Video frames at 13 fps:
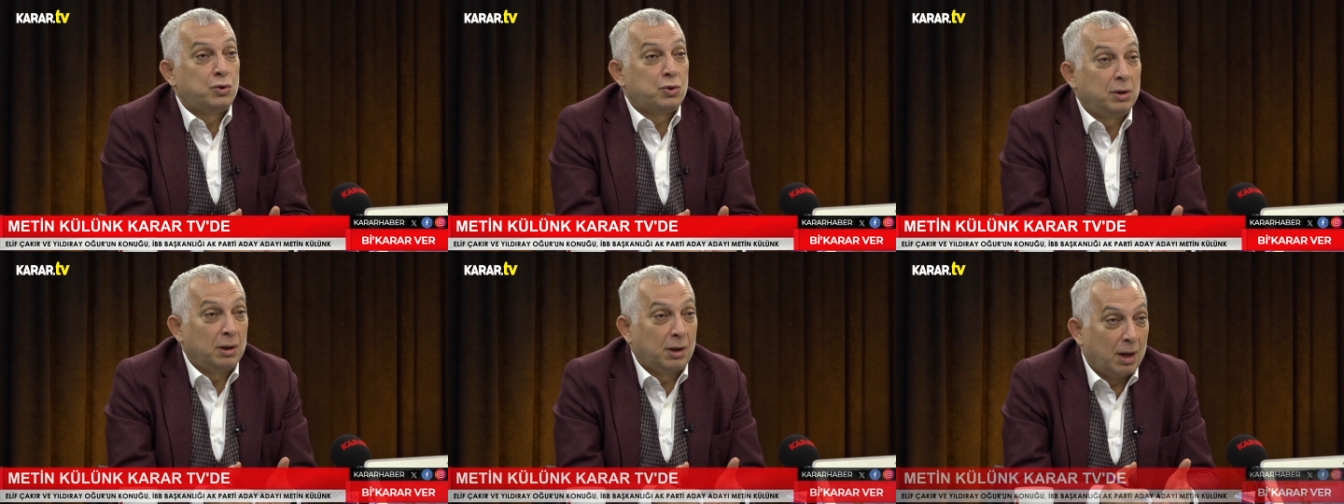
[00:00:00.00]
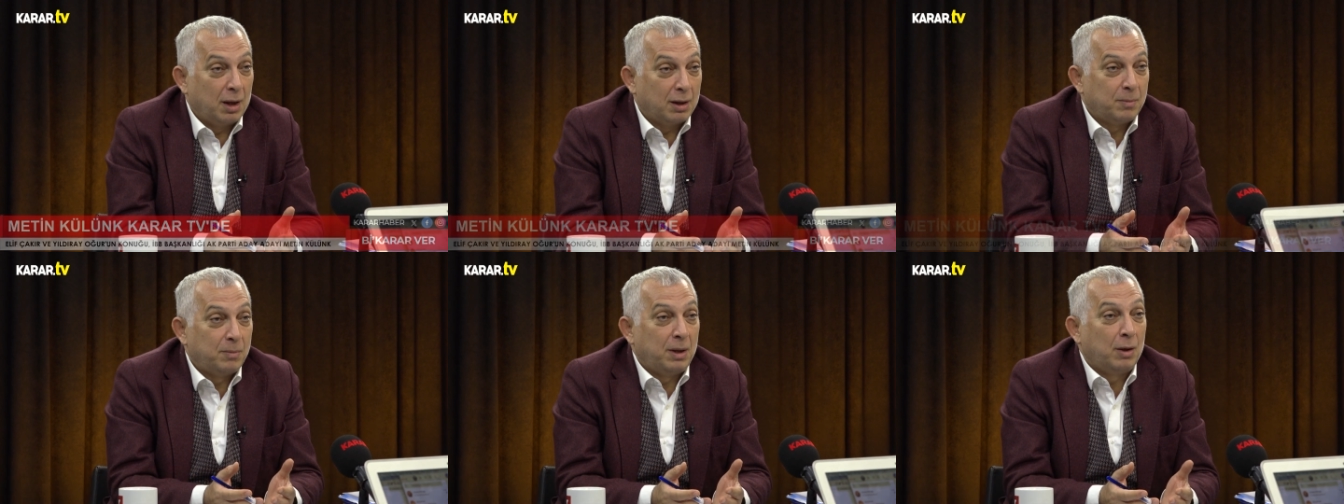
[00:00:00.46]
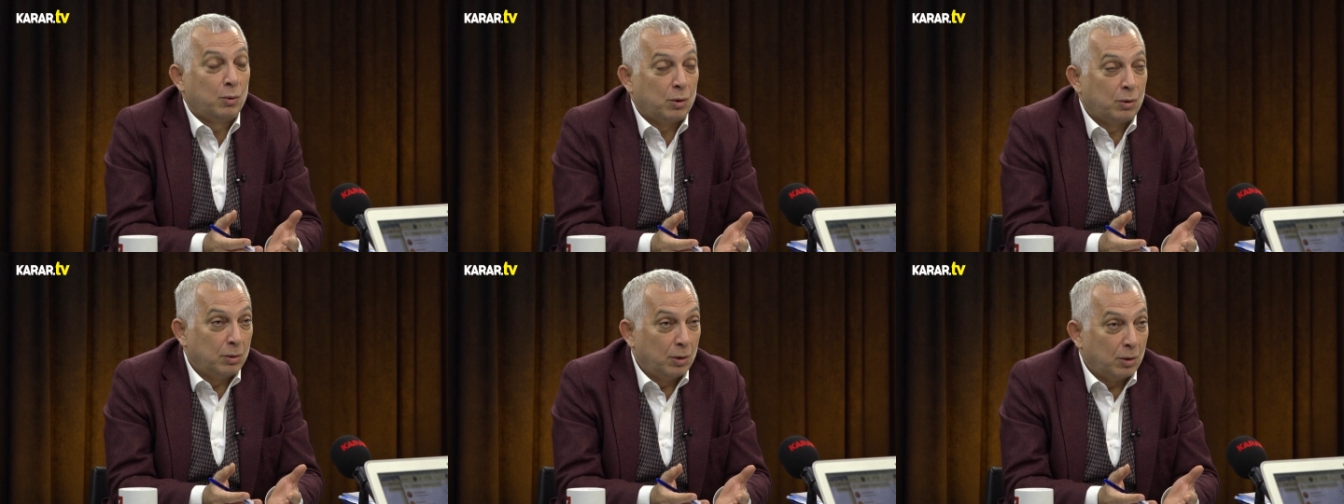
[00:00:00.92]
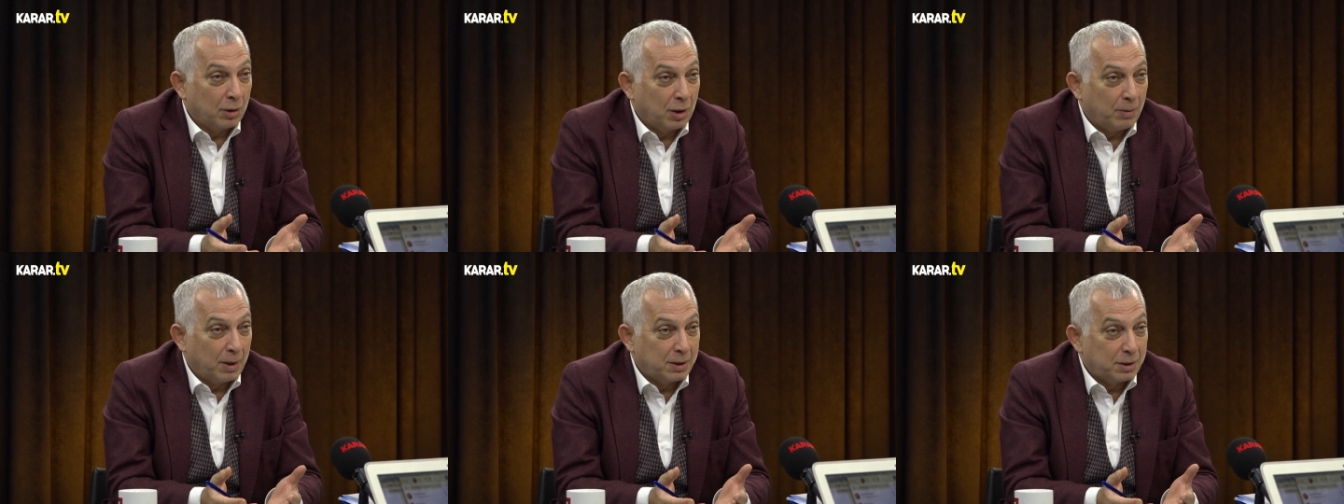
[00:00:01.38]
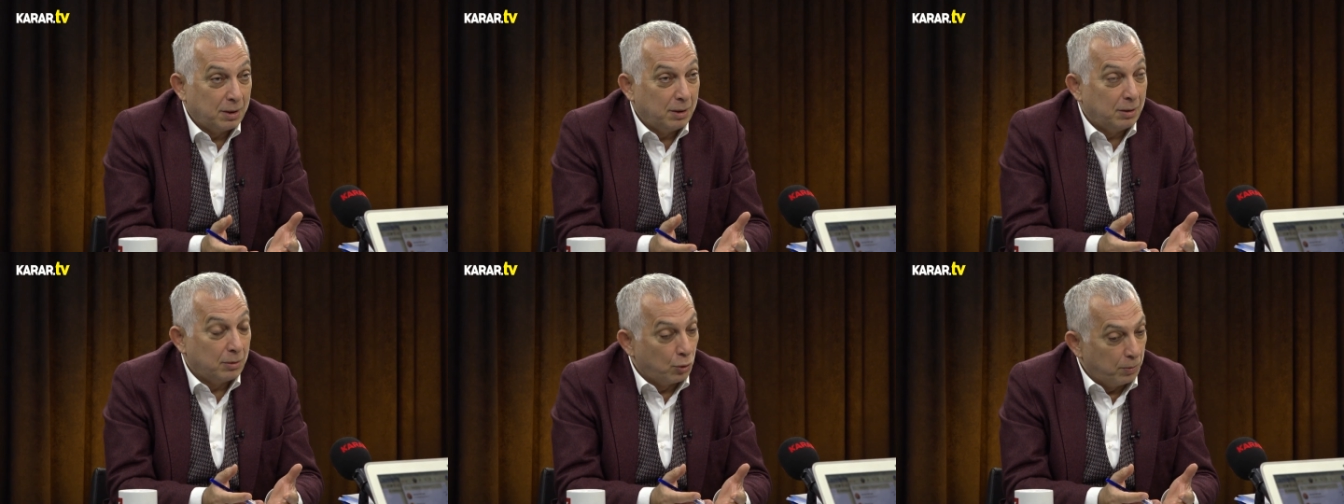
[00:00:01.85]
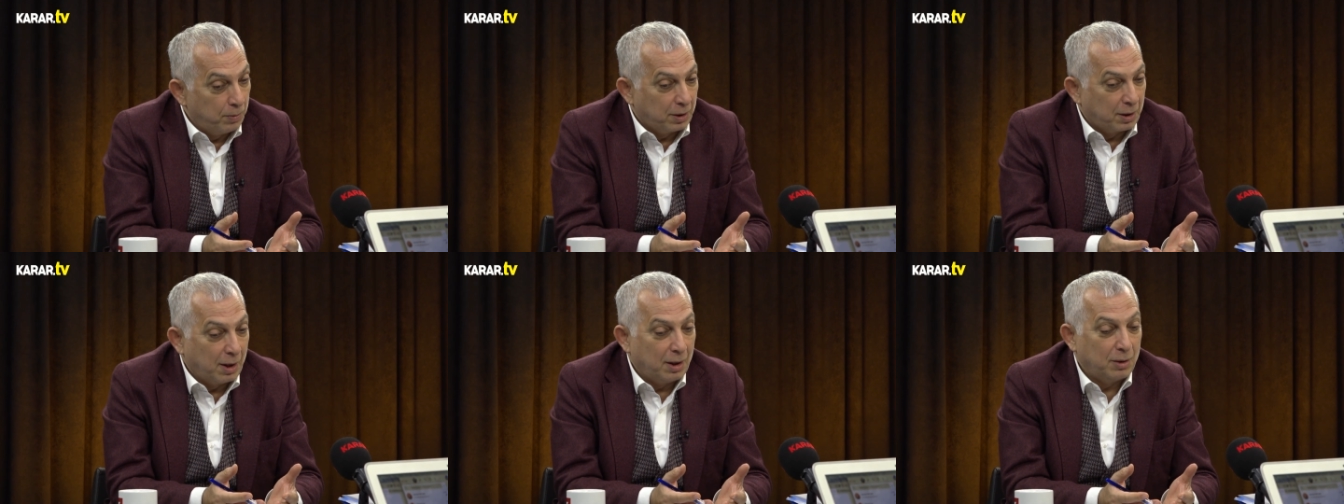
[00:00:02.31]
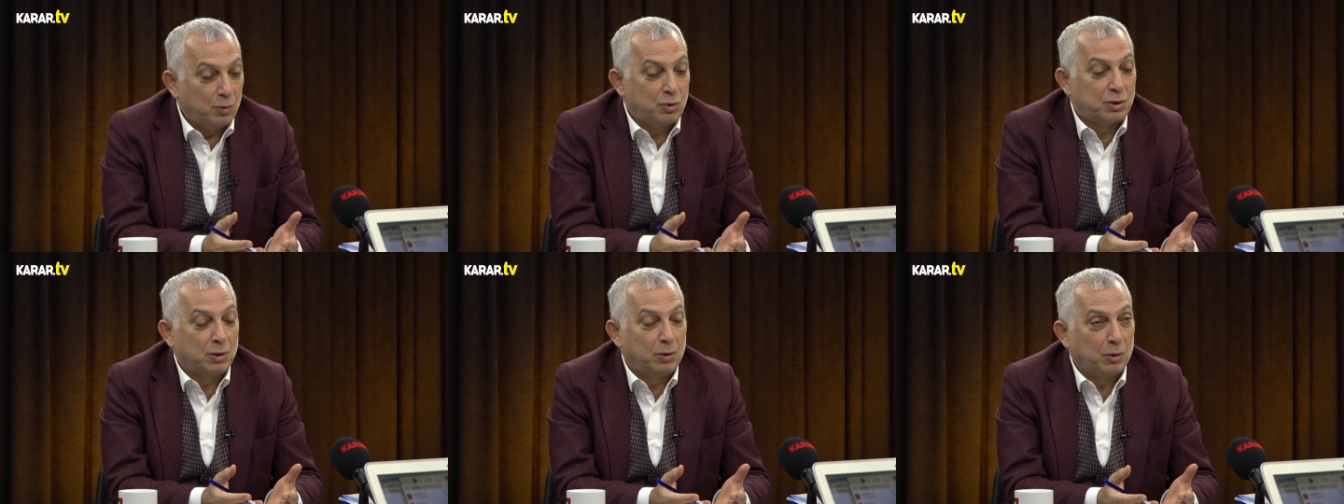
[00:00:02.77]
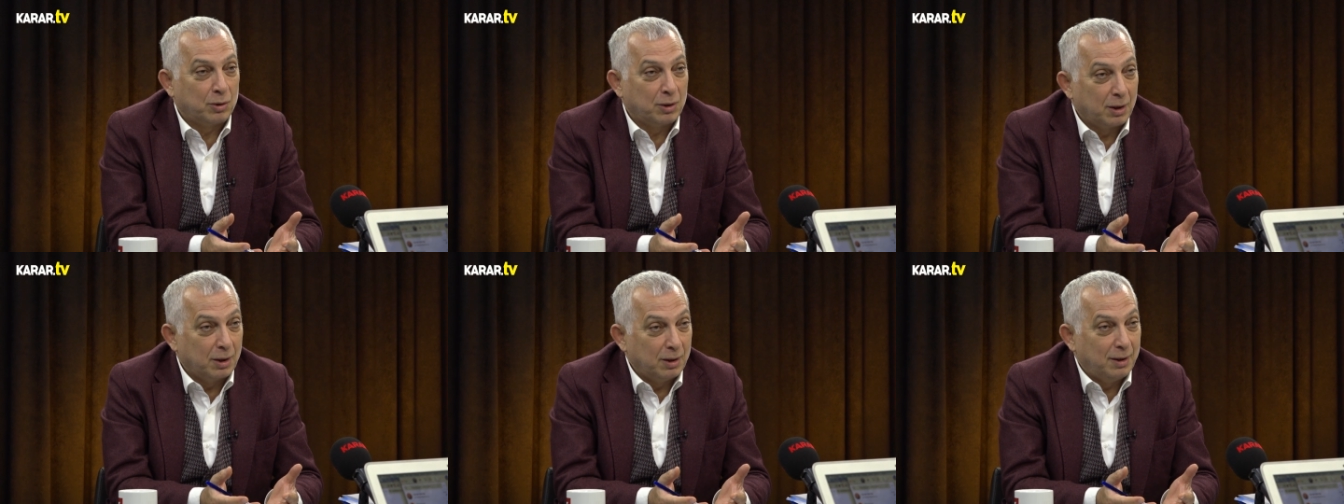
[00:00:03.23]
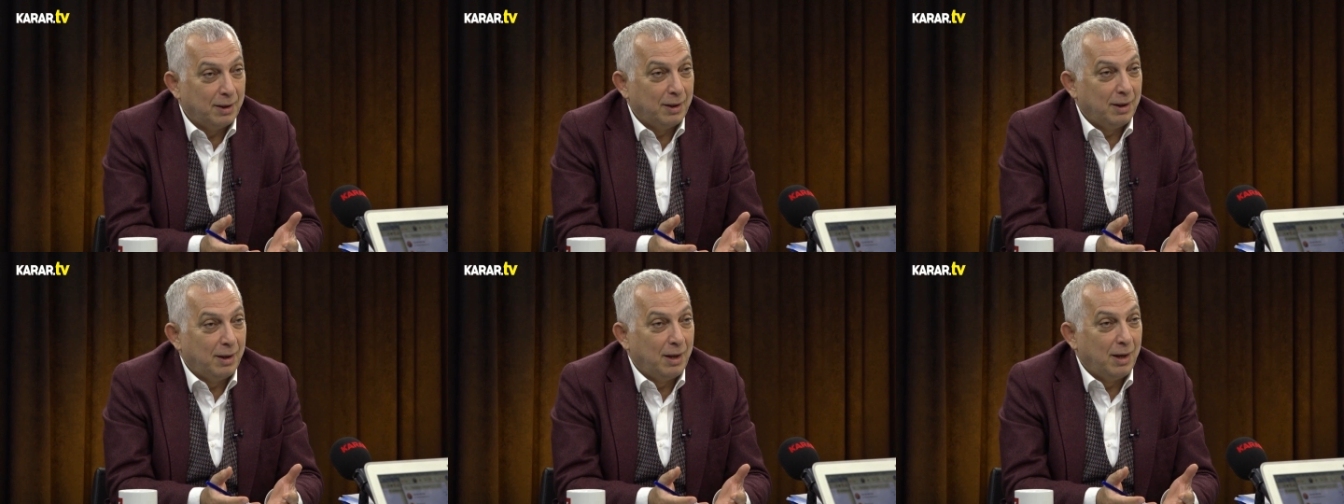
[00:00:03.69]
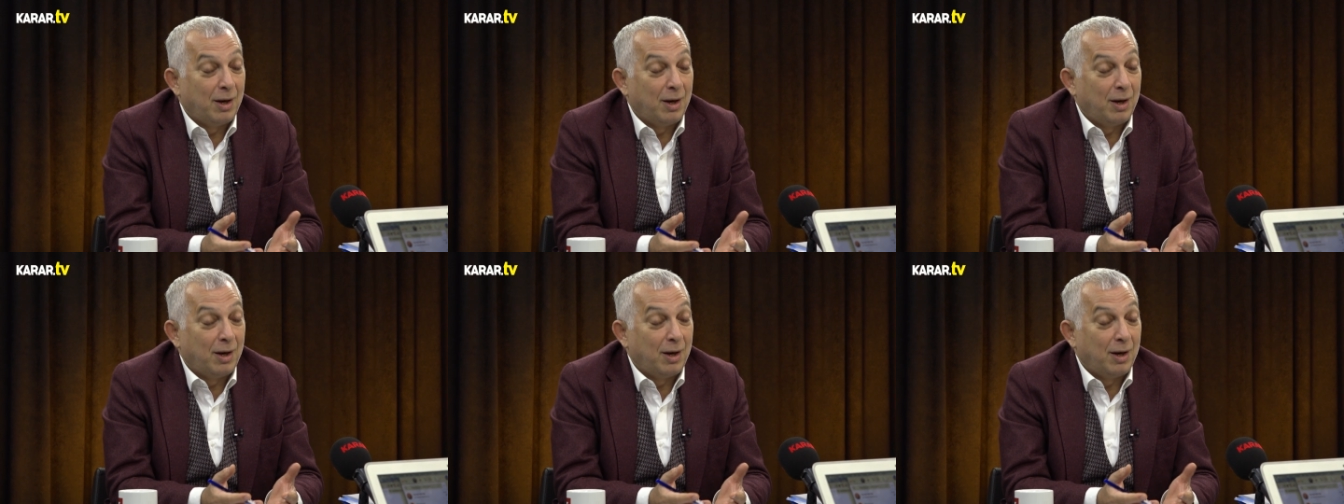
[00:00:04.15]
3 yıl kaldım. Üç İlkokulu yıl. orada başladım. Kürtçe öğrendiniz. Tabii yani. ki 3 yıl orada. Biliyor musunuz Aykon?